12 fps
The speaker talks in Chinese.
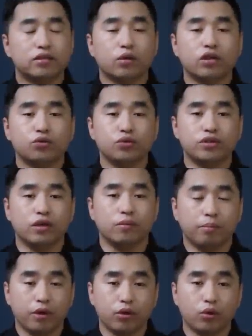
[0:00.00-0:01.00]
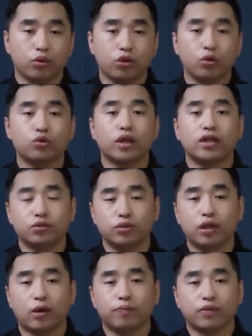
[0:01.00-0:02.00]
实中的剧情没有扭转的
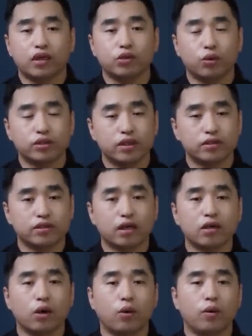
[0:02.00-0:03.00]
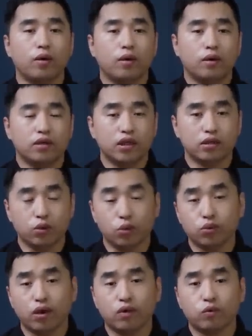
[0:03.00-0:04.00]
渠道，那有些伤口也
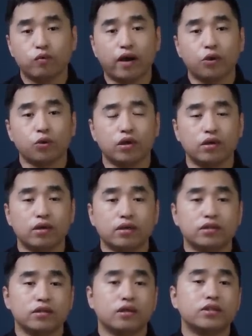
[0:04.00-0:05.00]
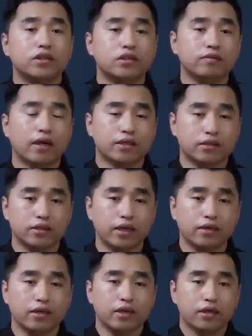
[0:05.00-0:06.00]
永远无法愈合，只能是希望时
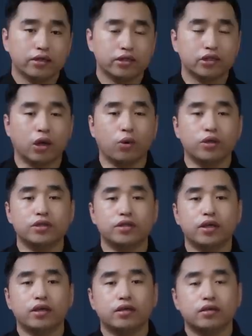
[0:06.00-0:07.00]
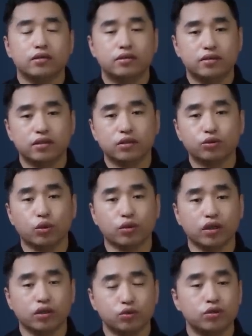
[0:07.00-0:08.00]
间少一些惊
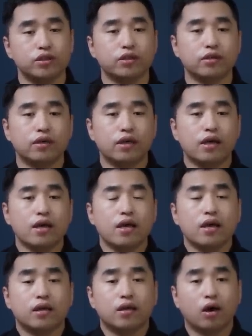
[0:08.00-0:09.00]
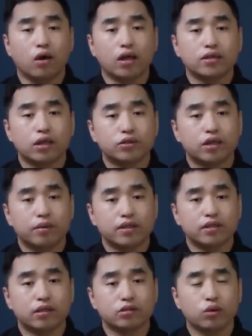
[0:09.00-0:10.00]
悚的剧情。那好了，以上就是
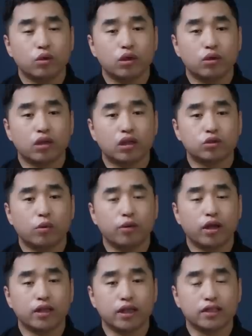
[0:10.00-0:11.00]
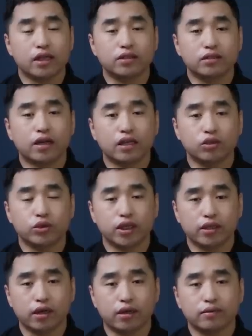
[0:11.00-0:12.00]
本期的所有内容，到最后不要忘了点赞支持，大吉，谢
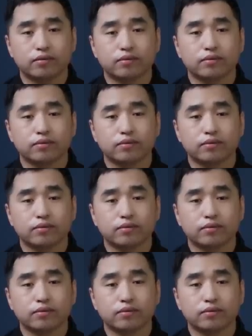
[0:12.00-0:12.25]
谢你了。